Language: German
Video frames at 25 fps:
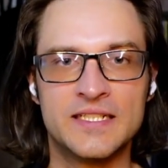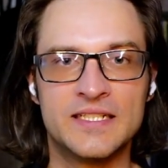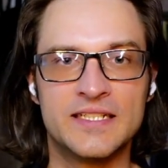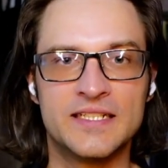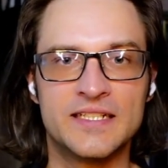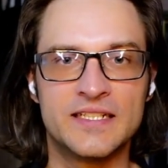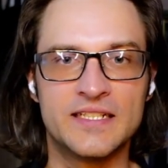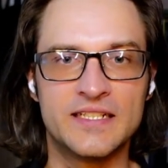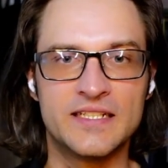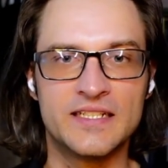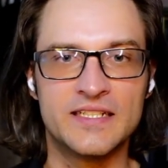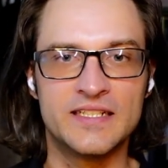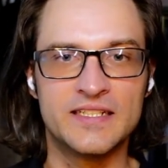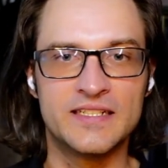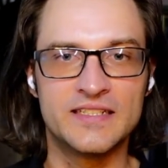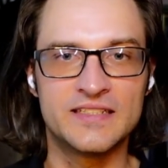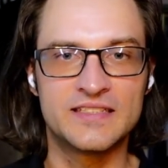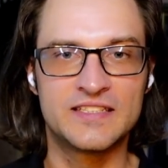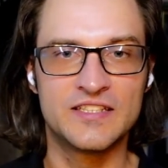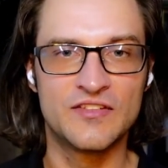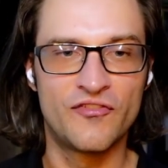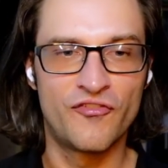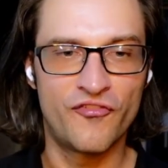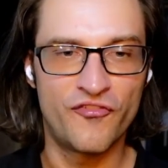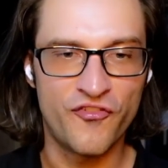äh,
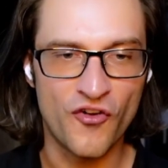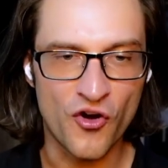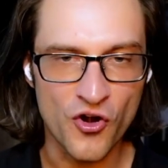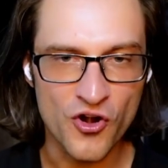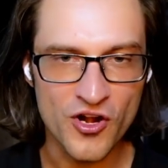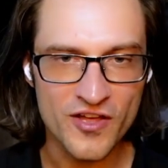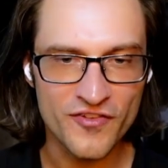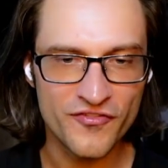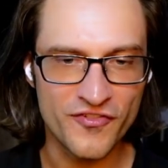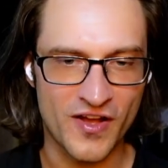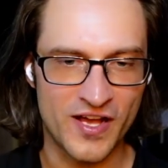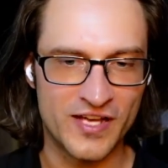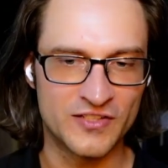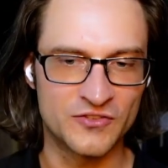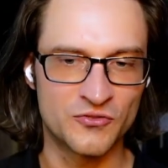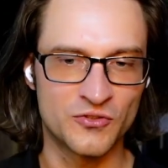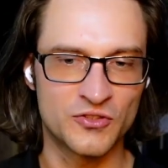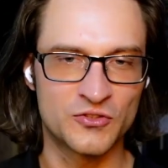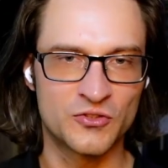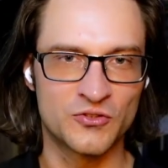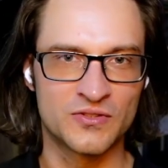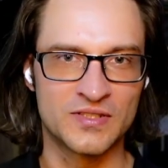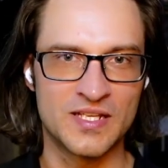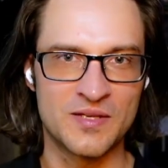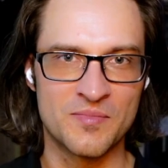die volle
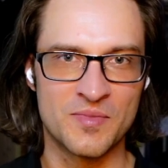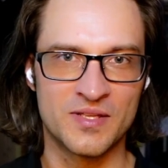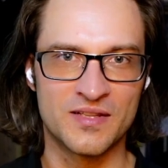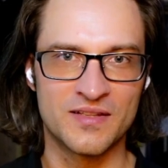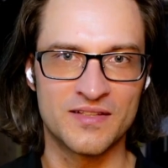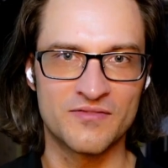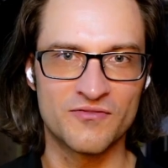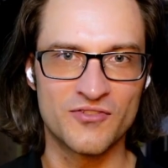Verantwortung nehmen,